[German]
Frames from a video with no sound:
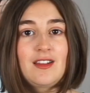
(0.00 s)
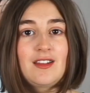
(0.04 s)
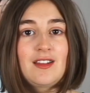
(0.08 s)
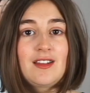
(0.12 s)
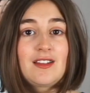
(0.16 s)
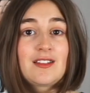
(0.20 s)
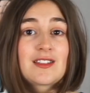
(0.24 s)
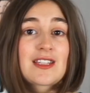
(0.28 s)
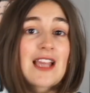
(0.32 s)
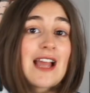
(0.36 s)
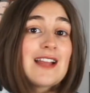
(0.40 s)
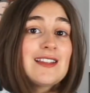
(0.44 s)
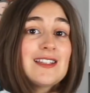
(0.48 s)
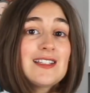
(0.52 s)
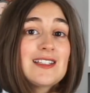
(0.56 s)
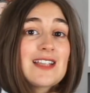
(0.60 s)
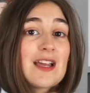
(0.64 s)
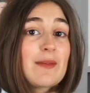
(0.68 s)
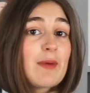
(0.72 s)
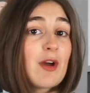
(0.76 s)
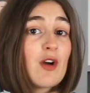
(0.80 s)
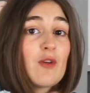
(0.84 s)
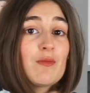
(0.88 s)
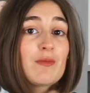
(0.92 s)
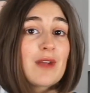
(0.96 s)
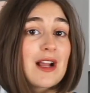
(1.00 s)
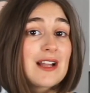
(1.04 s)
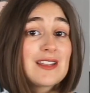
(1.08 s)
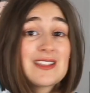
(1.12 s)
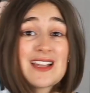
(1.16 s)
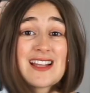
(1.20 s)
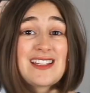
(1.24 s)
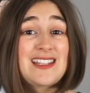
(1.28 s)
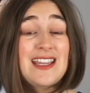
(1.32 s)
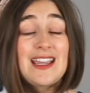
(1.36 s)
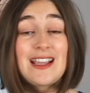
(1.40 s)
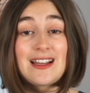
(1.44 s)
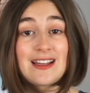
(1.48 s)
Es kann sich dabei um ganz
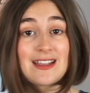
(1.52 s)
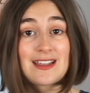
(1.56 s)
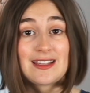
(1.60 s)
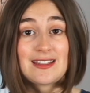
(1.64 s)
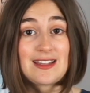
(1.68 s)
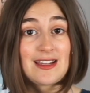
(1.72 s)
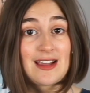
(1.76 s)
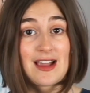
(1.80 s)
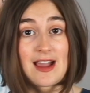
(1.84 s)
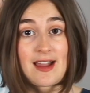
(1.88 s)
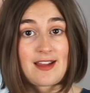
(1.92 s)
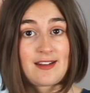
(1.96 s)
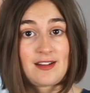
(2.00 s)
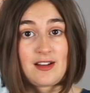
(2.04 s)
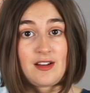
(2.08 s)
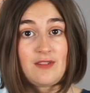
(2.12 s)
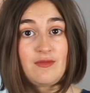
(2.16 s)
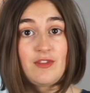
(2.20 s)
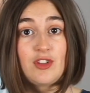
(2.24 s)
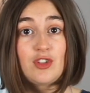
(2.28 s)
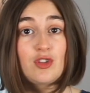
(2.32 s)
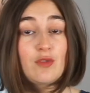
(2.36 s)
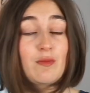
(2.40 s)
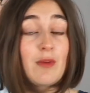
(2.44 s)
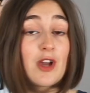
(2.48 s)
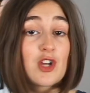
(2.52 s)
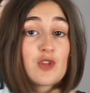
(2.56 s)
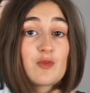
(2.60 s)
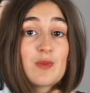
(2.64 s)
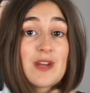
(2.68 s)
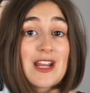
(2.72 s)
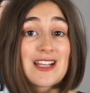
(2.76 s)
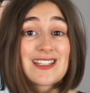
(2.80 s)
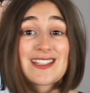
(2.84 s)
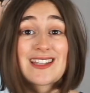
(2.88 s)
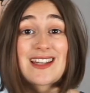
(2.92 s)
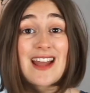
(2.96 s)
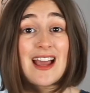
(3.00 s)
alltägliche Dinge handeln, wie zum Beispiel
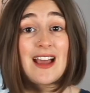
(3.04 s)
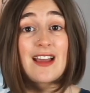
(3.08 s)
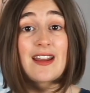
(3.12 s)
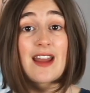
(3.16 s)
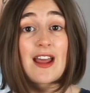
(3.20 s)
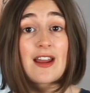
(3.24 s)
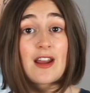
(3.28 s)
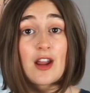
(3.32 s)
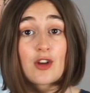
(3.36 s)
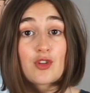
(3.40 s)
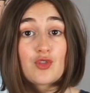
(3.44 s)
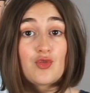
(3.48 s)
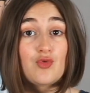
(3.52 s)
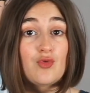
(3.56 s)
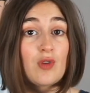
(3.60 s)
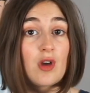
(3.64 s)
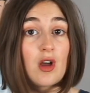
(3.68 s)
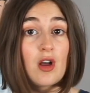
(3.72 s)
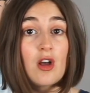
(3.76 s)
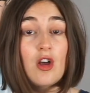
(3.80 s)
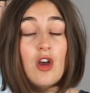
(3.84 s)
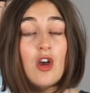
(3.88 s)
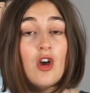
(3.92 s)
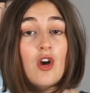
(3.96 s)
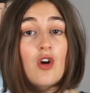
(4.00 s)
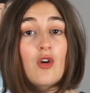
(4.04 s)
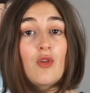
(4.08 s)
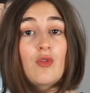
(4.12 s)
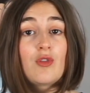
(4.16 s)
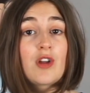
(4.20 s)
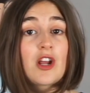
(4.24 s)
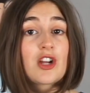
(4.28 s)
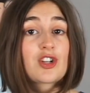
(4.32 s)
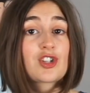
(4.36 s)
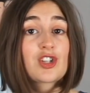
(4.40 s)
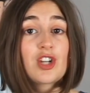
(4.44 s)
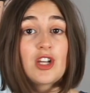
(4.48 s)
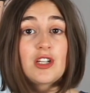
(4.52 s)
das Knarren einer Tür
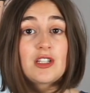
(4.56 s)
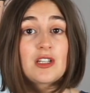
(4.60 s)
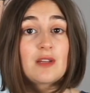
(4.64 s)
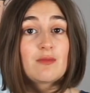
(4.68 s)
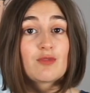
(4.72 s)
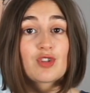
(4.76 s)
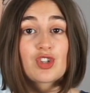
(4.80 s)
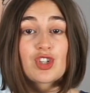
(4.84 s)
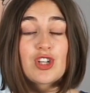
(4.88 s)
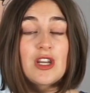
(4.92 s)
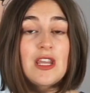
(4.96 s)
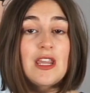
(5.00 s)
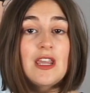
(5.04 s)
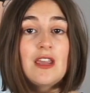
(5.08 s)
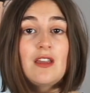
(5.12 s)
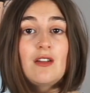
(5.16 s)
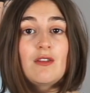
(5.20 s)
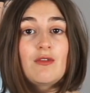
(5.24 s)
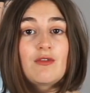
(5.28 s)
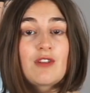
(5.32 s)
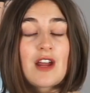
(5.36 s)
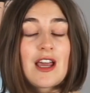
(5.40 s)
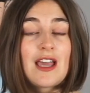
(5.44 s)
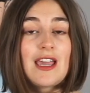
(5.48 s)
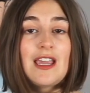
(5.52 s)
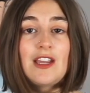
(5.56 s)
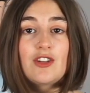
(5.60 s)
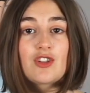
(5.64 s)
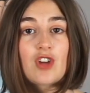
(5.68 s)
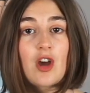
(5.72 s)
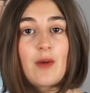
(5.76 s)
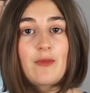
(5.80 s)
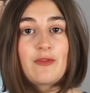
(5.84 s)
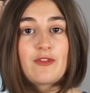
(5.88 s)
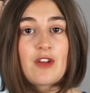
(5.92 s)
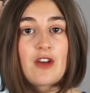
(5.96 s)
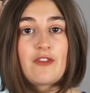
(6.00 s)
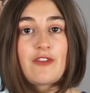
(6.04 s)
oder Schritte im Schnee oder
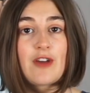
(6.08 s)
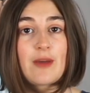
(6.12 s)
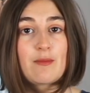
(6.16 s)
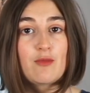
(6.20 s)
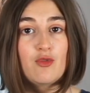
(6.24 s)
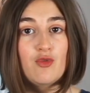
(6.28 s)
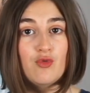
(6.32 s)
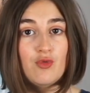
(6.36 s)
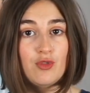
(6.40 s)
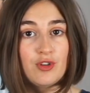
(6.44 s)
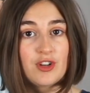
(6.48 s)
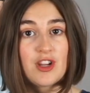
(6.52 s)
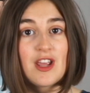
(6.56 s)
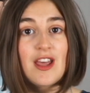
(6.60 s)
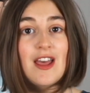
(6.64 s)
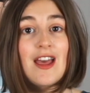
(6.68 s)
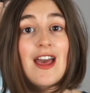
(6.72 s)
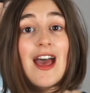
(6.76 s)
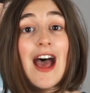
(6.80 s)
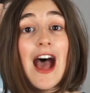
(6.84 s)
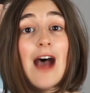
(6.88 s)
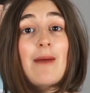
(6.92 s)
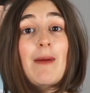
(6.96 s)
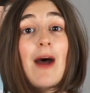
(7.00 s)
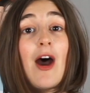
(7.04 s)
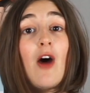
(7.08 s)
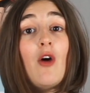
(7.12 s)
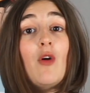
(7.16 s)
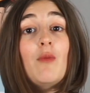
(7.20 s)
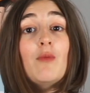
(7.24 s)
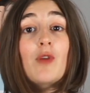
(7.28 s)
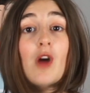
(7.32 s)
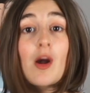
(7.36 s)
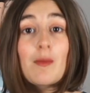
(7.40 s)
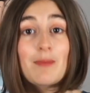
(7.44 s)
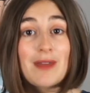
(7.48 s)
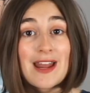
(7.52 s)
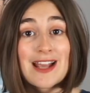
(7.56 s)
Regentropfen auf einem Hut, aber auch um
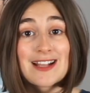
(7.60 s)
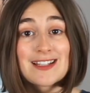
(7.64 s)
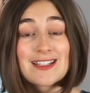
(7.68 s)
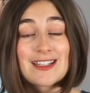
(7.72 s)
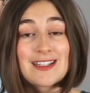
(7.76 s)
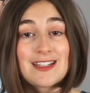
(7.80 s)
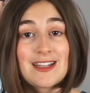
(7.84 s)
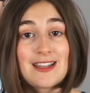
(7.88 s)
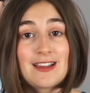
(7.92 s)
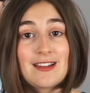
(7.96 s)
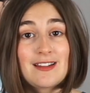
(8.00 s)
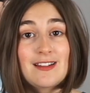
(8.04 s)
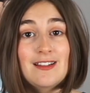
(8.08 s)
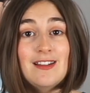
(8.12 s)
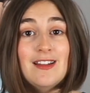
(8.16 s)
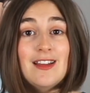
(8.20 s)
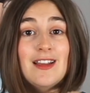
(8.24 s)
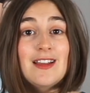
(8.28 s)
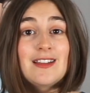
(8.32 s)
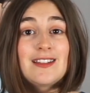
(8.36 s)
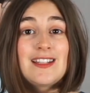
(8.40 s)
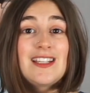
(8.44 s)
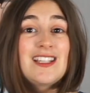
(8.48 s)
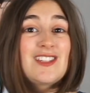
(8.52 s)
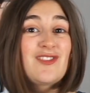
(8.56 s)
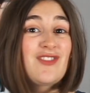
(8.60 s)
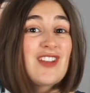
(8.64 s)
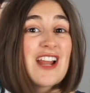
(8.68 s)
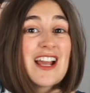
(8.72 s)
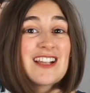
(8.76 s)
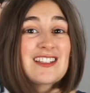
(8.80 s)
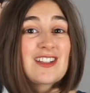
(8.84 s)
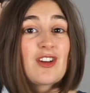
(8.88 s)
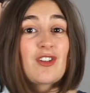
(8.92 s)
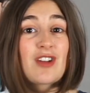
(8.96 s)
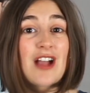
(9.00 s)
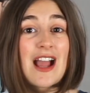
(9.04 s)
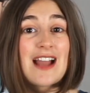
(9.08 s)
komplexe Dinge, die es
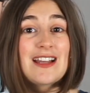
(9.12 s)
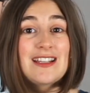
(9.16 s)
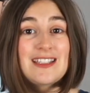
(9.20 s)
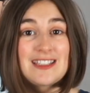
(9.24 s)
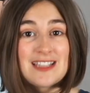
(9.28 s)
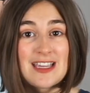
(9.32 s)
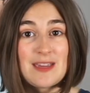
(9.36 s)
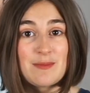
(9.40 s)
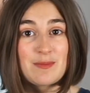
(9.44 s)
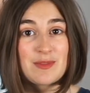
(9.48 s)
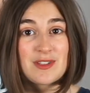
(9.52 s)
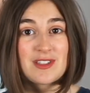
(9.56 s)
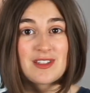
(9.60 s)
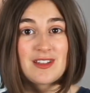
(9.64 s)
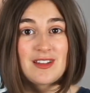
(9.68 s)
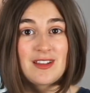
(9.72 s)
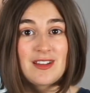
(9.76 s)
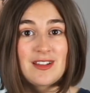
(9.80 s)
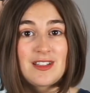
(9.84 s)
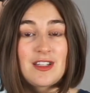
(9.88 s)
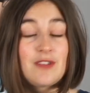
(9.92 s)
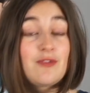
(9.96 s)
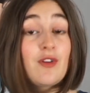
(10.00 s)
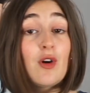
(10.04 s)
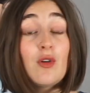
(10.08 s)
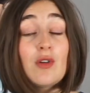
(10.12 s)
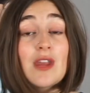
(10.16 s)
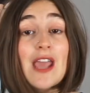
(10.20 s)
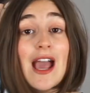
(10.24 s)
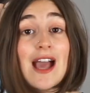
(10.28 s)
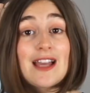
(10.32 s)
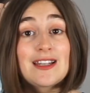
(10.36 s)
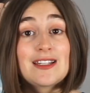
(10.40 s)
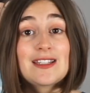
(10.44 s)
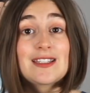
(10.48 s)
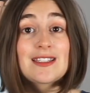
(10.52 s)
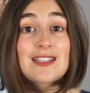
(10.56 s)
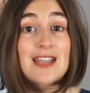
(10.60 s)
vielleicht auch gar nicht gibt, die Foley
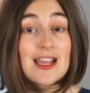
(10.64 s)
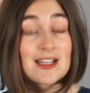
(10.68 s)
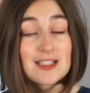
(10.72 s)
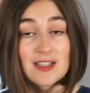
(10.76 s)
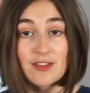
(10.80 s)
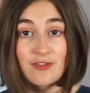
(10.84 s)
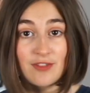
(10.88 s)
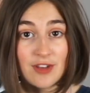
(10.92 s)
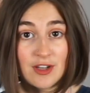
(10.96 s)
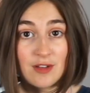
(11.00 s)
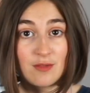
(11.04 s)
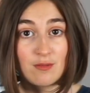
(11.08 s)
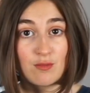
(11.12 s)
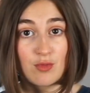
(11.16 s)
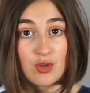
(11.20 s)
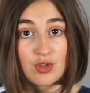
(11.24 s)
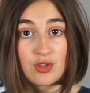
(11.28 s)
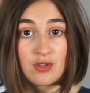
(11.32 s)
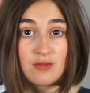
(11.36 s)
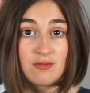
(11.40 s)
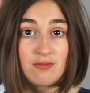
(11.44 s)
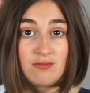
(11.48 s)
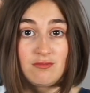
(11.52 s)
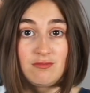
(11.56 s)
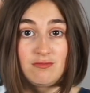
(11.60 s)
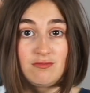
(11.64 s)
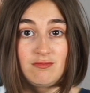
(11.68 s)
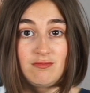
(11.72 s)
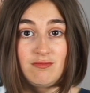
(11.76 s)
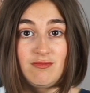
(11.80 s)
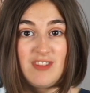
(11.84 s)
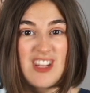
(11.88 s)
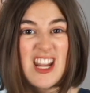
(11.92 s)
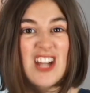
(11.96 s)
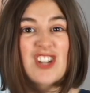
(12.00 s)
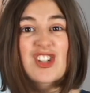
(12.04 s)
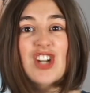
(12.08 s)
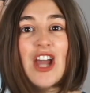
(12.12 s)
Artists erst erfinden müssen, wie
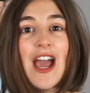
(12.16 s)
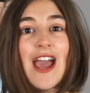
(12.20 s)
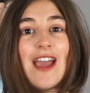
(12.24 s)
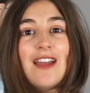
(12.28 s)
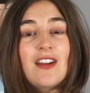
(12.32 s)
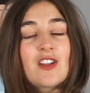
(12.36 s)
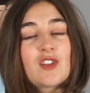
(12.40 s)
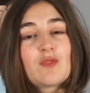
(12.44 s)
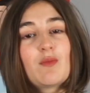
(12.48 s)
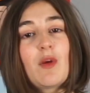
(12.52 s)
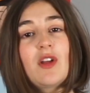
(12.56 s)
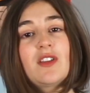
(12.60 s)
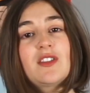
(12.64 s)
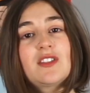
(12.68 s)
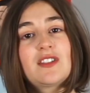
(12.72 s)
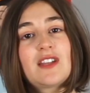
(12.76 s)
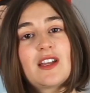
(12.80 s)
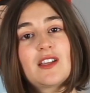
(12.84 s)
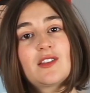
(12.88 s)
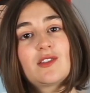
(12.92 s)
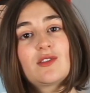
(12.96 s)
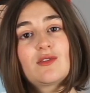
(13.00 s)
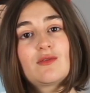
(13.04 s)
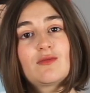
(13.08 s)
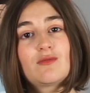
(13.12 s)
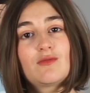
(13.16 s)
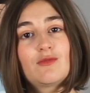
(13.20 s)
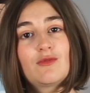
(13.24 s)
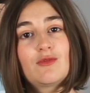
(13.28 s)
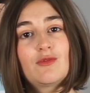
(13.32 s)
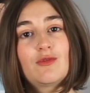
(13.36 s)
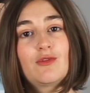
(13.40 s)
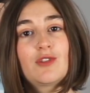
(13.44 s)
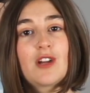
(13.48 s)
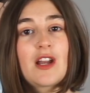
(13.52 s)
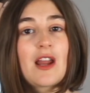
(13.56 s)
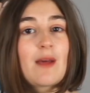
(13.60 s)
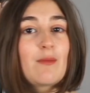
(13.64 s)
der Schrei eines Monsters
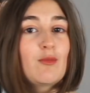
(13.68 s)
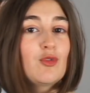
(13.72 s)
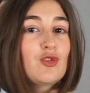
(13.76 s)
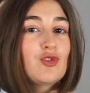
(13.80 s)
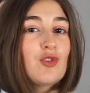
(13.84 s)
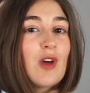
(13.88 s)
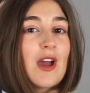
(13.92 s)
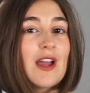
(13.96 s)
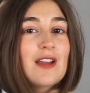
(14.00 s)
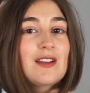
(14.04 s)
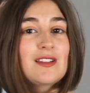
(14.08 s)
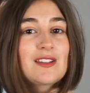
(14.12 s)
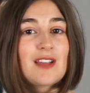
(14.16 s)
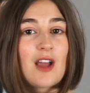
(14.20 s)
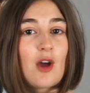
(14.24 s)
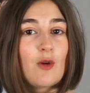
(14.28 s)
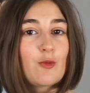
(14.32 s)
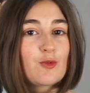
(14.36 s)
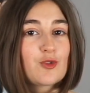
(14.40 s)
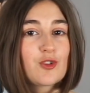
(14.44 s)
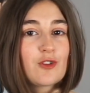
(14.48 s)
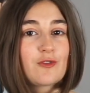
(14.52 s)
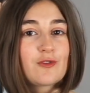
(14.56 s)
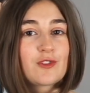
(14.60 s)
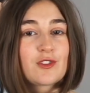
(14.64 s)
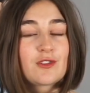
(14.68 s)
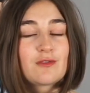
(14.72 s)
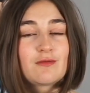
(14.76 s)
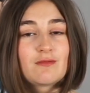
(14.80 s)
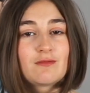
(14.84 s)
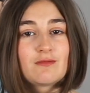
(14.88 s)
oder der Motor eines Raumschiffs.